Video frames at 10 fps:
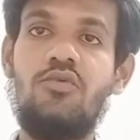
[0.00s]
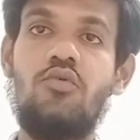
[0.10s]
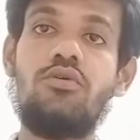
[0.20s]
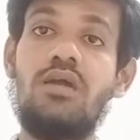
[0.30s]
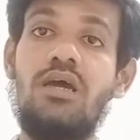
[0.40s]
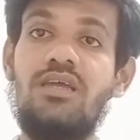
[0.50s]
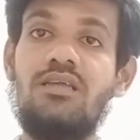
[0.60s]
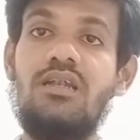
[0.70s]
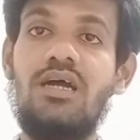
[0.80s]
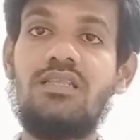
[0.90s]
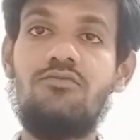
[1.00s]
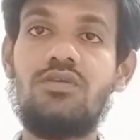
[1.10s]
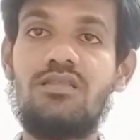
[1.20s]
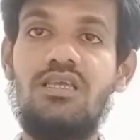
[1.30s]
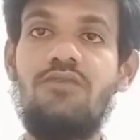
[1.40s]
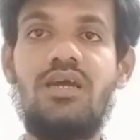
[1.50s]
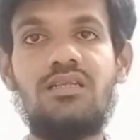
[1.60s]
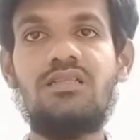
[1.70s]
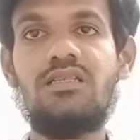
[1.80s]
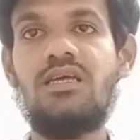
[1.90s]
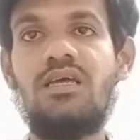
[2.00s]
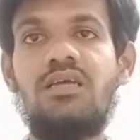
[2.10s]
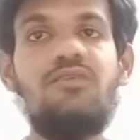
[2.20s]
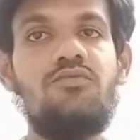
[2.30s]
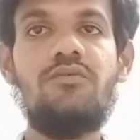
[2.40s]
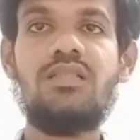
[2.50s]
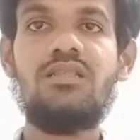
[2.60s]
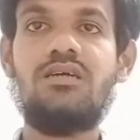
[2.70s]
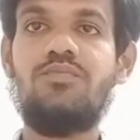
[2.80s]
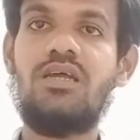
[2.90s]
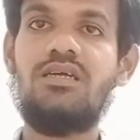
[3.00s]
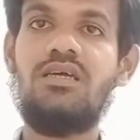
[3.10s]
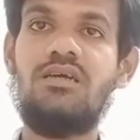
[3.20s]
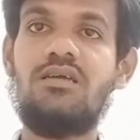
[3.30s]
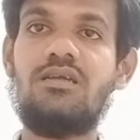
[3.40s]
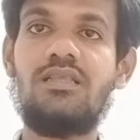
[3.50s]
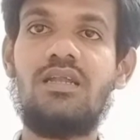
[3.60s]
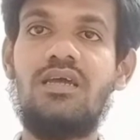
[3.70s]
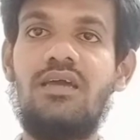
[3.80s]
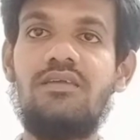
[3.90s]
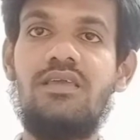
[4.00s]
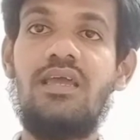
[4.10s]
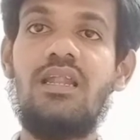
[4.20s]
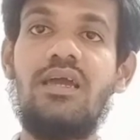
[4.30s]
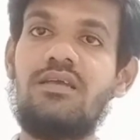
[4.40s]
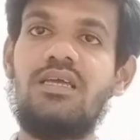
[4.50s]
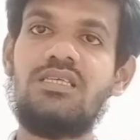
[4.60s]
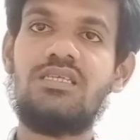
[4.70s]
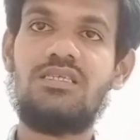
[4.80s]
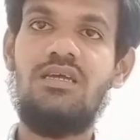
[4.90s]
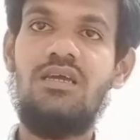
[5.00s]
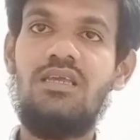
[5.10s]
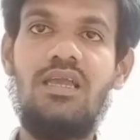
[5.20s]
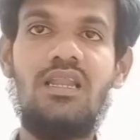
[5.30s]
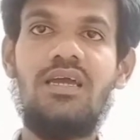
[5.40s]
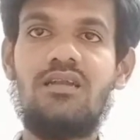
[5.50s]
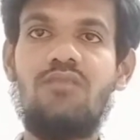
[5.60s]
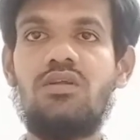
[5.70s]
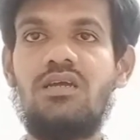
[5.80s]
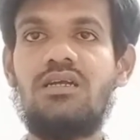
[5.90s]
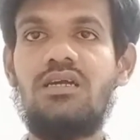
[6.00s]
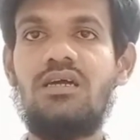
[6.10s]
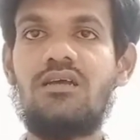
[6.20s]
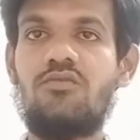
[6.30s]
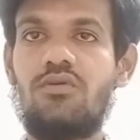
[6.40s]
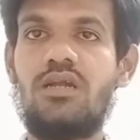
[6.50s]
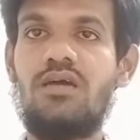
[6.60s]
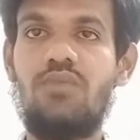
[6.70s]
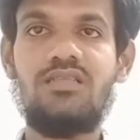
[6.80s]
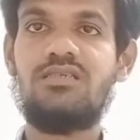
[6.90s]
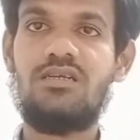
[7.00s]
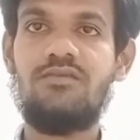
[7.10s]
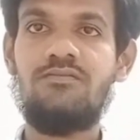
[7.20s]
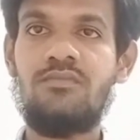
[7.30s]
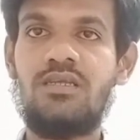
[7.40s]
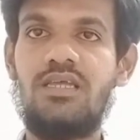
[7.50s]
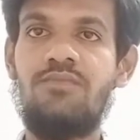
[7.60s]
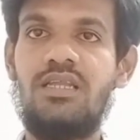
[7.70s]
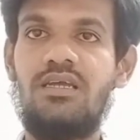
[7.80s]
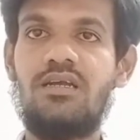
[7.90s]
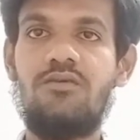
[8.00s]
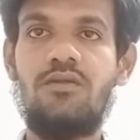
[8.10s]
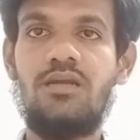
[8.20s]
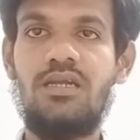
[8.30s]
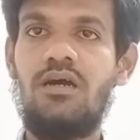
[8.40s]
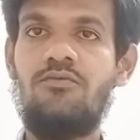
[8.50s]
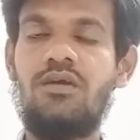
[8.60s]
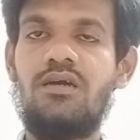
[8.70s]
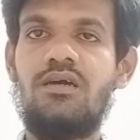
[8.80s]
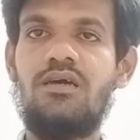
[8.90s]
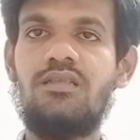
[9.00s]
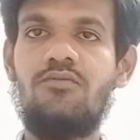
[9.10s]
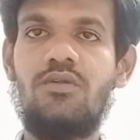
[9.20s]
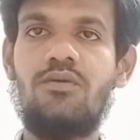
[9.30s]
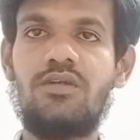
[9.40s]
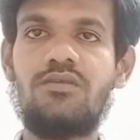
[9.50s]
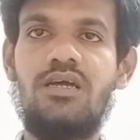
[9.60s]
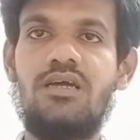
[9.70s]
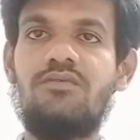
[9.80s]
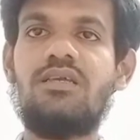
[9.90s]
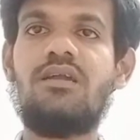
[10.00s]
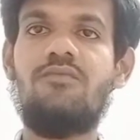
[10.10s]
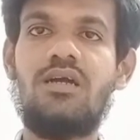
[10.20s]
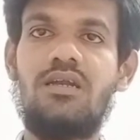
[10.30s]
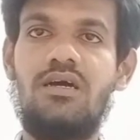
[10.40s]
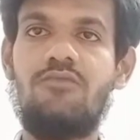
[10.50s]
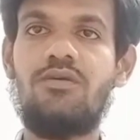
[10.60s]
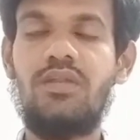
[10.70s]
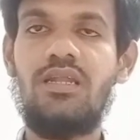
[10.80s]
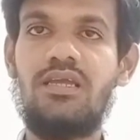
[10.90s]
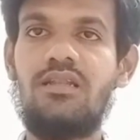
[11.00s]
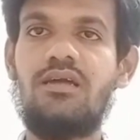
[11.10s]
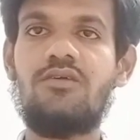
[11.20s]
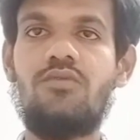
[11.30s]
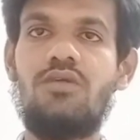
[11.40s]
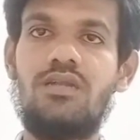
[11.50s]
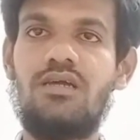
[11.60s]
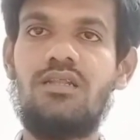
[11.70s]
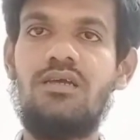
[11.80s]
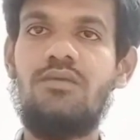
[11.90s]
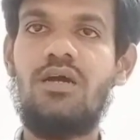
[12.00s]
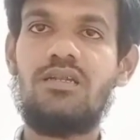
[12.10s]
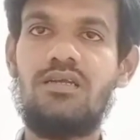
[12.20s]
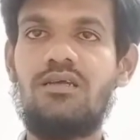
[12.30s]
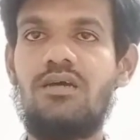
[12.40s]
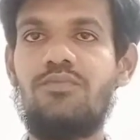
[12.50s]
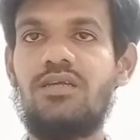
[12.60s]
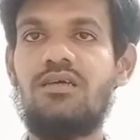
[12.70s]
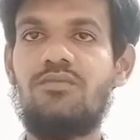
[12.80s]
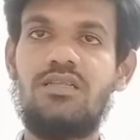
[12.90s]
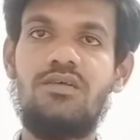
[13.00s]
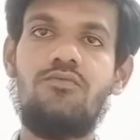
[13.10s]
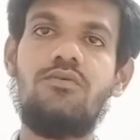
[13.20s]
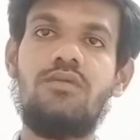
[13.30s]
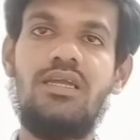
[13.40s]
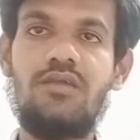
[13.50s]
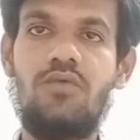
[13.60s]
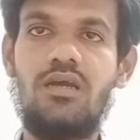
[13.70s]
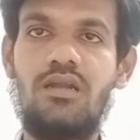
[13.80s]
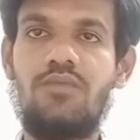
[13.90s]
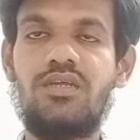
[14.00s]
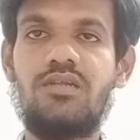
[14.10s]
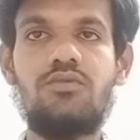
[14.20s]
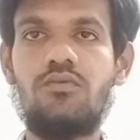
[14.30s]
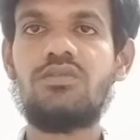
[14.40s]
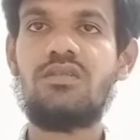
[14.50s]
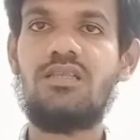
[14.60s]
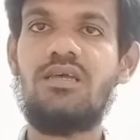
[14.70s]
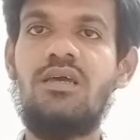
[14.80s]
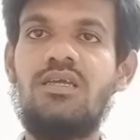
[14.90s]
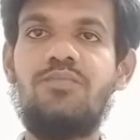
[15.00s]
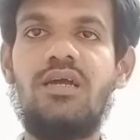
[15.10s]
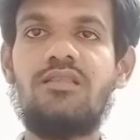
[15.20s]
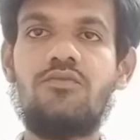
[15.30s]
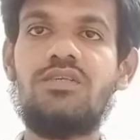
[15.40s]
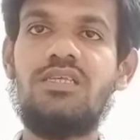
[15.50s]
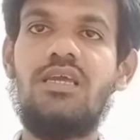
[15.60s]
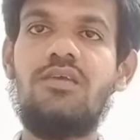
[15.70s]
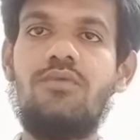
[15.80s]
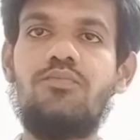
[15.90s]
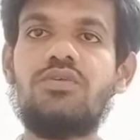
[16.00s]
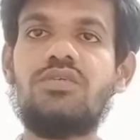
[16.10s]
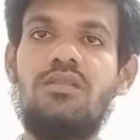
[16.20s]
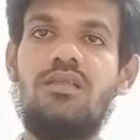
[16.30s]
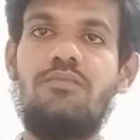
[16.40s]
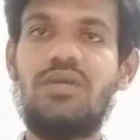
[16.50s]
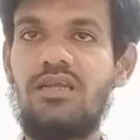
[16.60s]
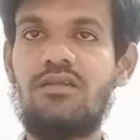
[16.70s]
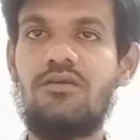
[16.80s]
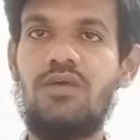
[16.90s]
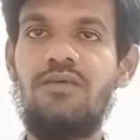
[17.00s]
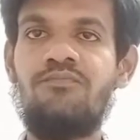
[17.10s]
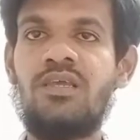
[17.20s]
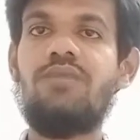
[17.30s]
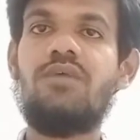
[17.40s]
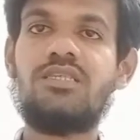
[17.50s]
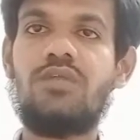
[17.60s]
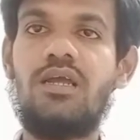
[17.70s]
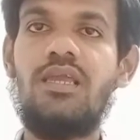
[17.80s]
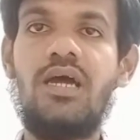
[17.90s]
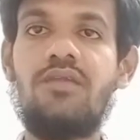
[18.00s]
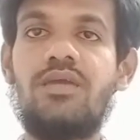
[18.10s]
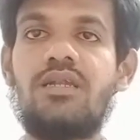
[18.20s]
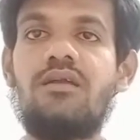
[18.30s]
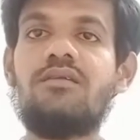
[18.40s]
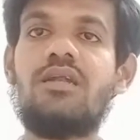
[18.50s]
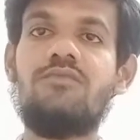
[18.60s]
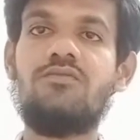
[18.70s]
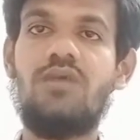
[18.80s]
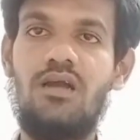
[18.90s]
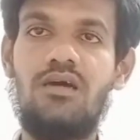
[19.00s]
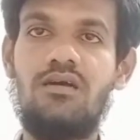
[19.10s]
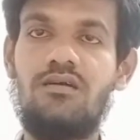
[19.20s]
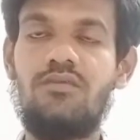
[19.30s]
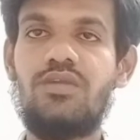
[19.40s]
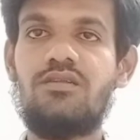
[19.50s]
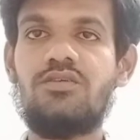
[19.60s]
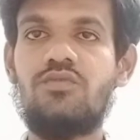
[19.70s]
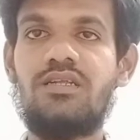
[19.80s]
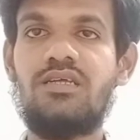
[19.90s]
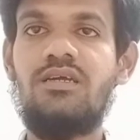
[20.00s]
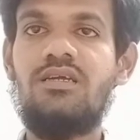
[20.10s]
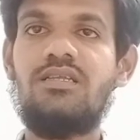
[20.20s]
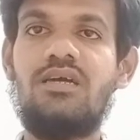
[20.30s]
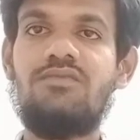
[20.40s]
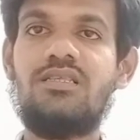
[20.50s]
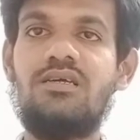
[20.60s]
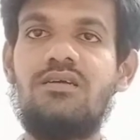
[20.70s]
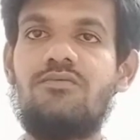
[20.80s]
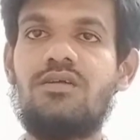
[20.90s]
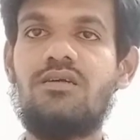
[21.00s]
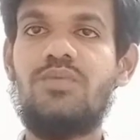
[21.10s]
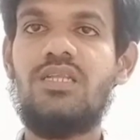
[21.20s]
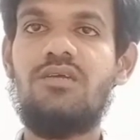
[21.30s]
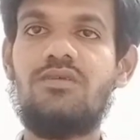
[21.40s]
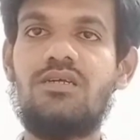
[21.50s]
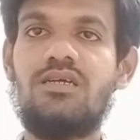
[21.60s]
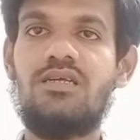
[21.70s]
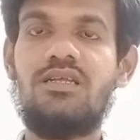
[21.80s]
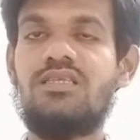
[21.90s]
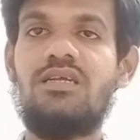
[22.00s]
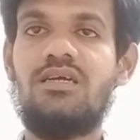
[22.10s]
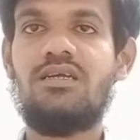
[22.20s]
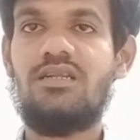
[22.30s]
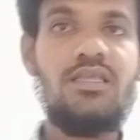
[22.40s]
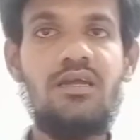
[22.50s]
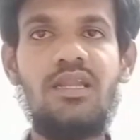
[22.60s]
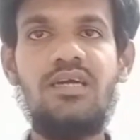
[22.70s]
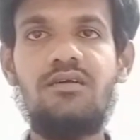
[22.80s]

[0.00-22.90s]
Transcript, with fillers: கொரோனாவே இல்லாத ஒரு தீவாக இருந்தது இவர் வந்ததுக்கு பிறகு கிட்டத்தட்ட ஏழாயிரம் கேசஸ் ஏழாயிரம் நபர்களுக்கு அங்கே கொரோனா பாதிச்சிருக்கு அதே மாதிரி அங்கே உள்ளவங்கலாம் அவங்க இதில் உள்ளவங்க மட்டும்தான் அங்கே வந்து இடம் வாங்கலாம் அவங்க பிள்ளைகள் அங்கே உள்ளவர்கள் பாட்டன் அப்படிங்கிற மாதிரி தான் உள்ளவங்கலாம் இடம் வாங்கலாம் அப்படிங்கிற ஒரு ரூல்ஸ் இருந்தது இப்போ அந்த ரூல்ஸையே இவங்க புதுசாக வந்த பட்டியலுங்கிறவங்க அப்படியே மாற்றிட்டாங்க யார் வேண்டாலும் இடம் வந்து வாங்கலாம் அப்படின்னு சொல்லிட்டு இதெல்லாம் வந்து ஒரு பெரிய ஒரு எரிச்சலை கிடச்சதுனால